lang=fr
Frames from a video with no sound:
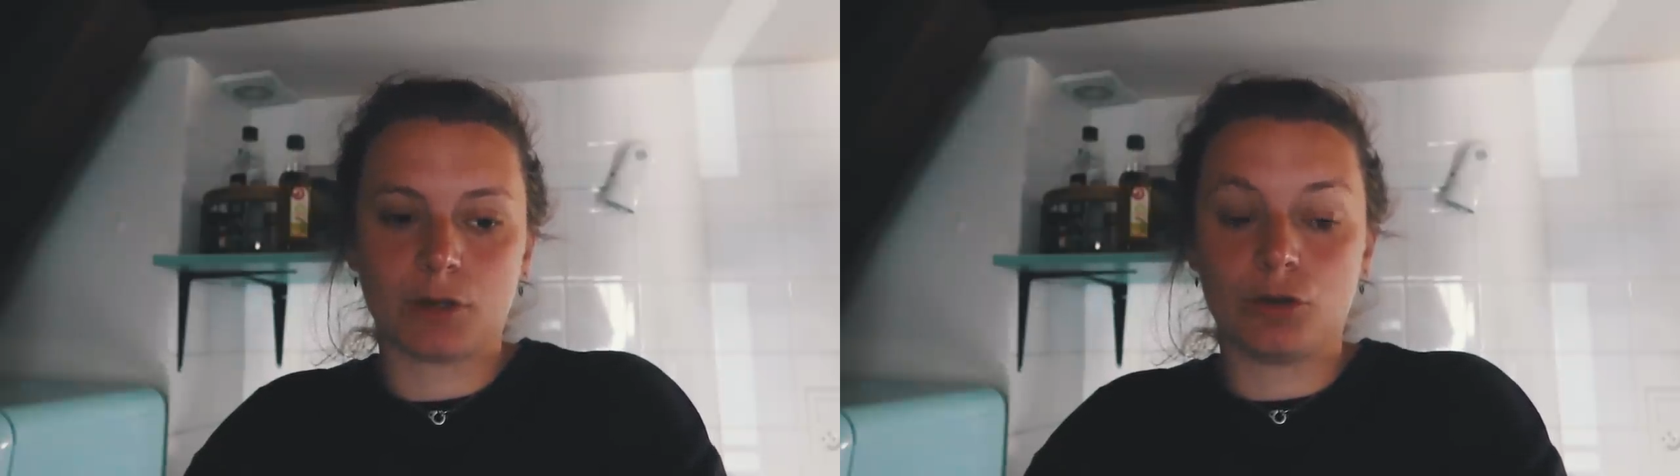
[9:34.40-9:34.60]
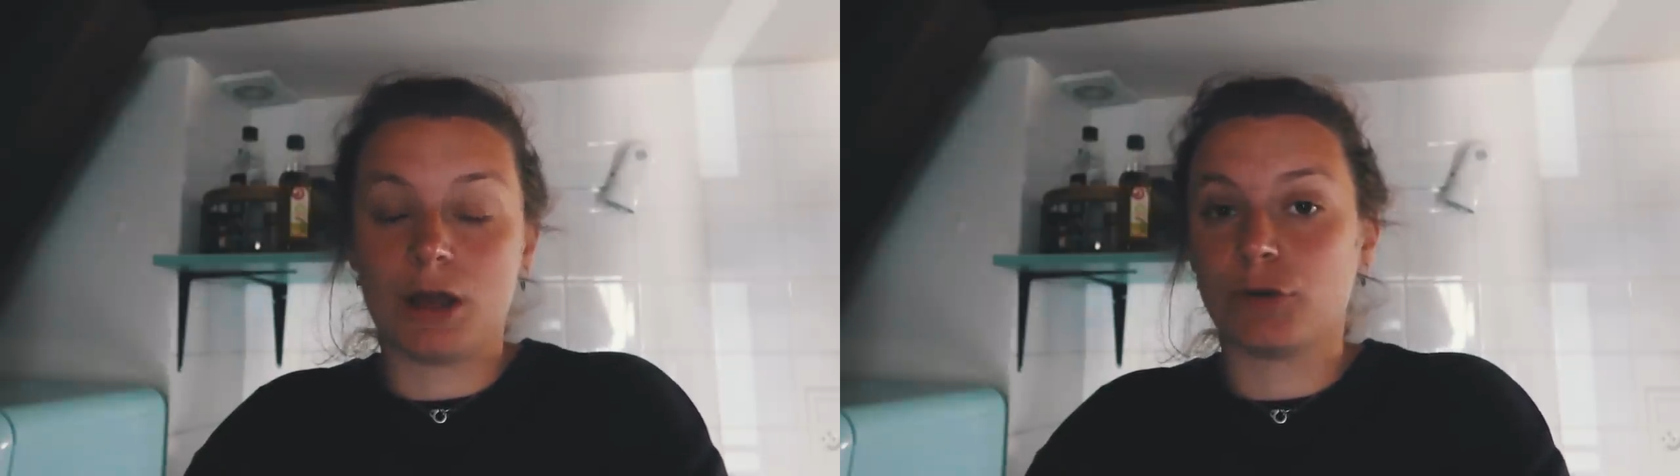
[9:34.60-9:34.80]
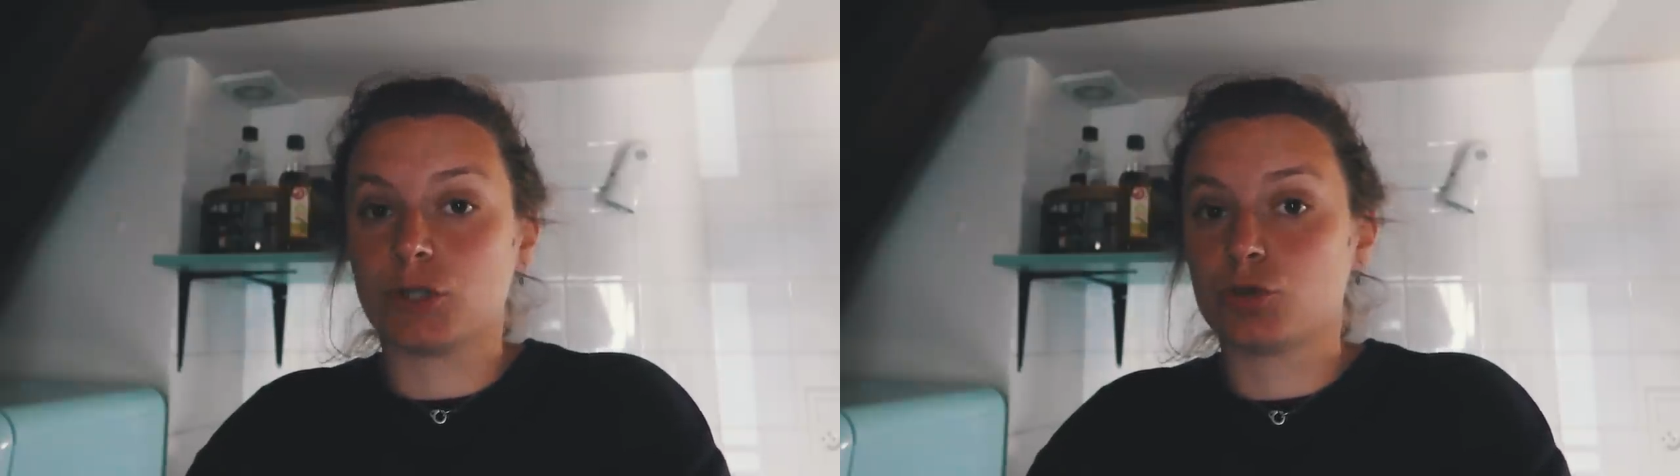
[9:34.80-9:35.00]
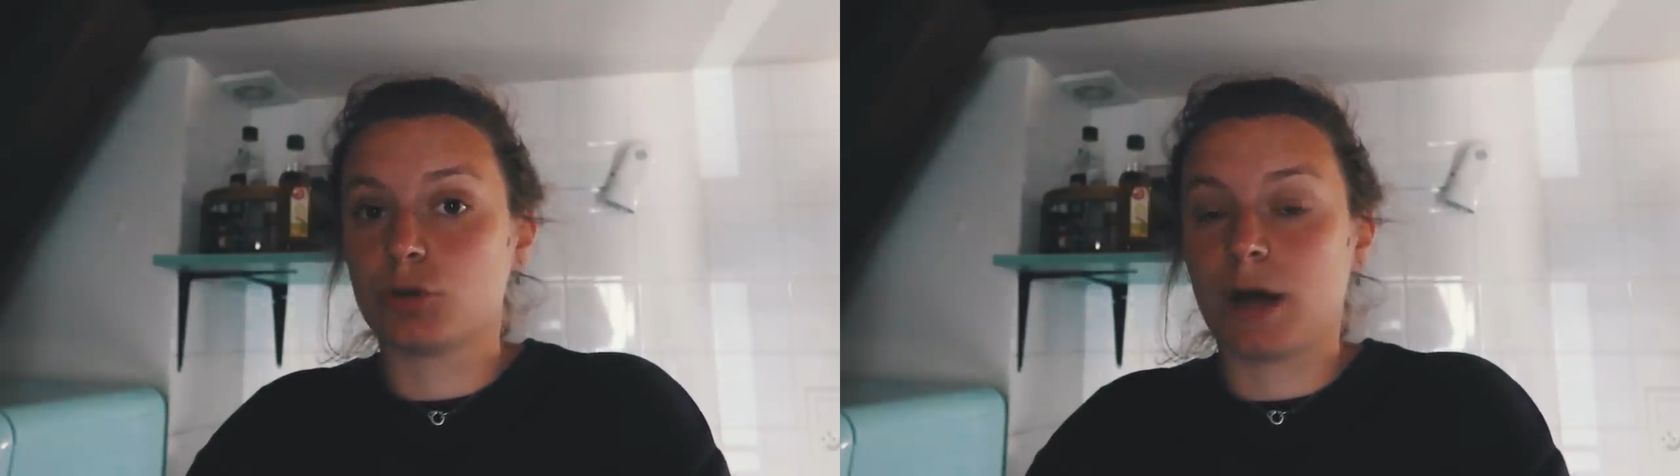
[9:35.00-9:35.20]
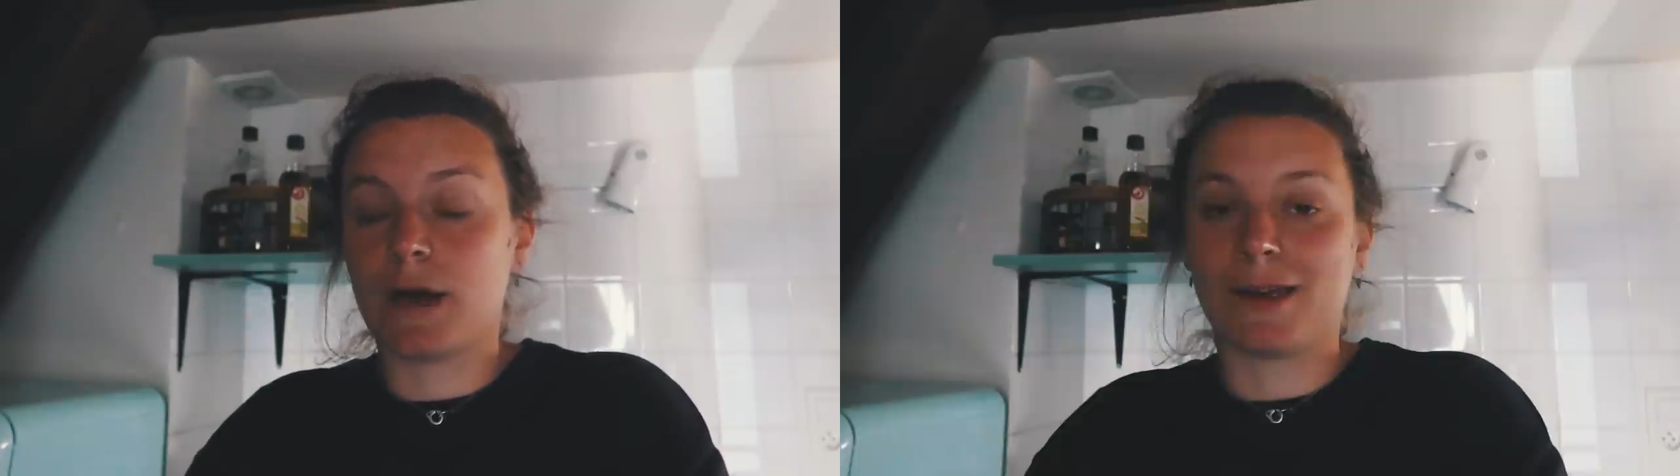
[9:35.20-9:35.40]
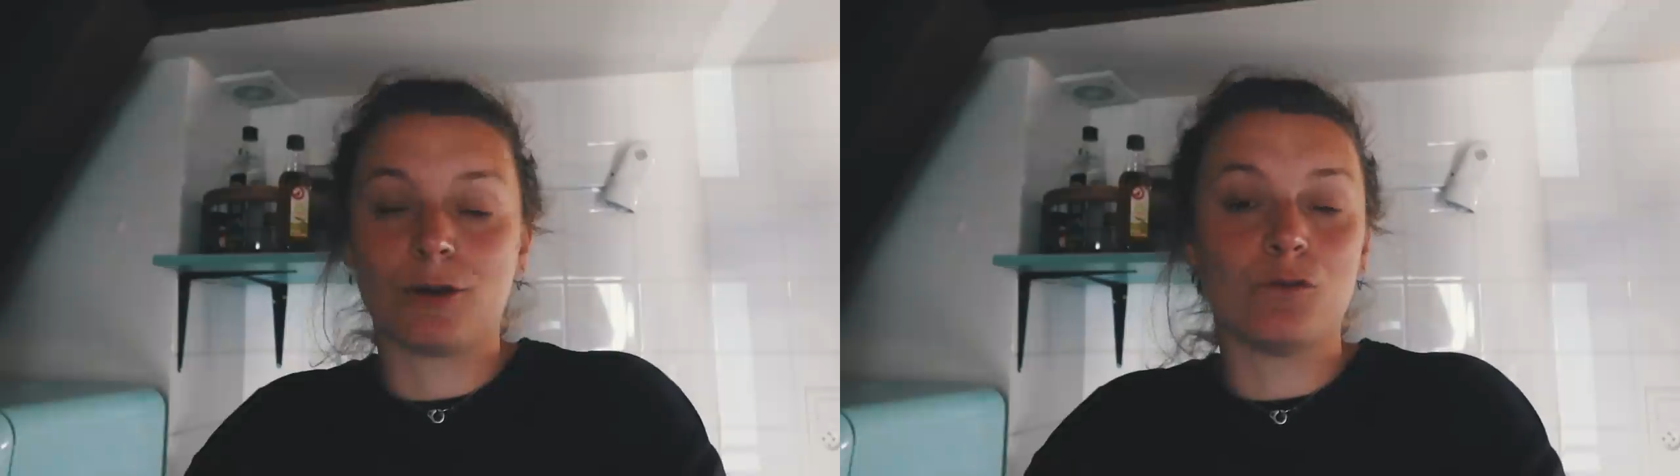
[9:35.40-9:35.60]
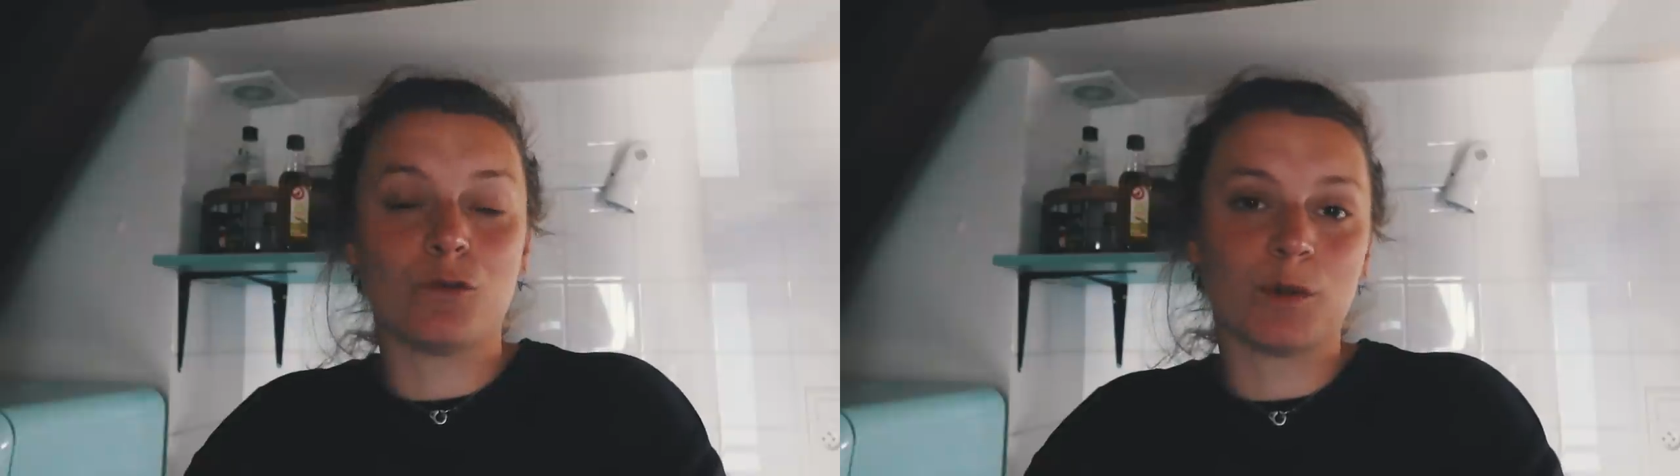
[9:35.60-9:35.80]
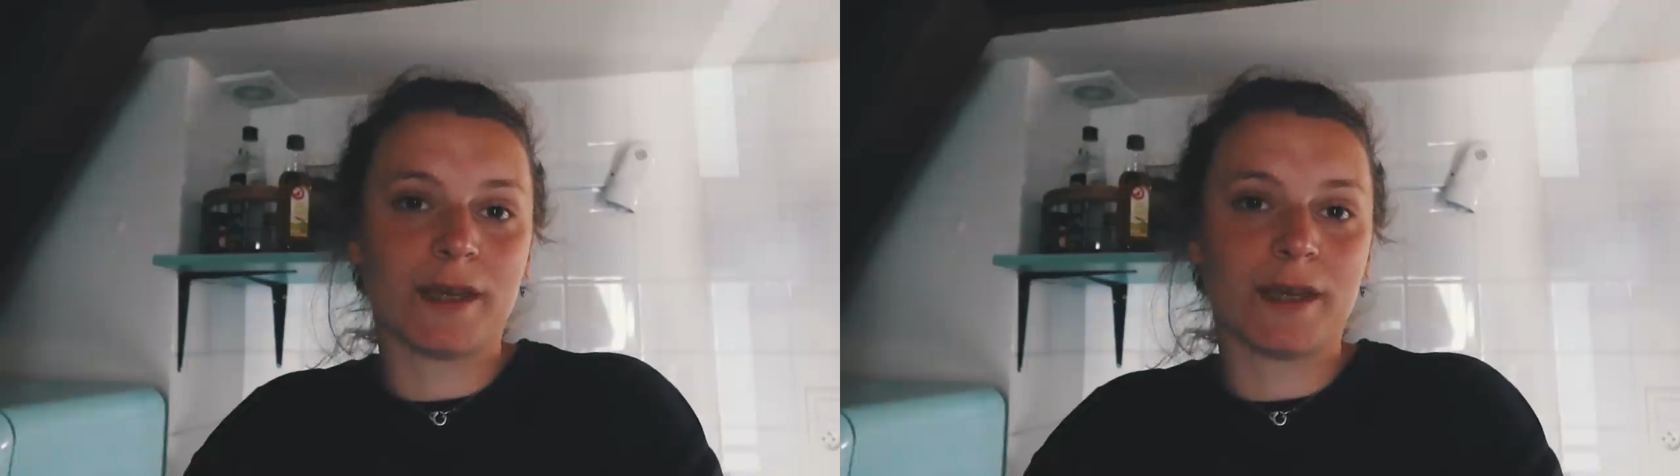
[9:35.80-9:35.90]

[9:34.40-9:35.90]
de la voiture avec le vent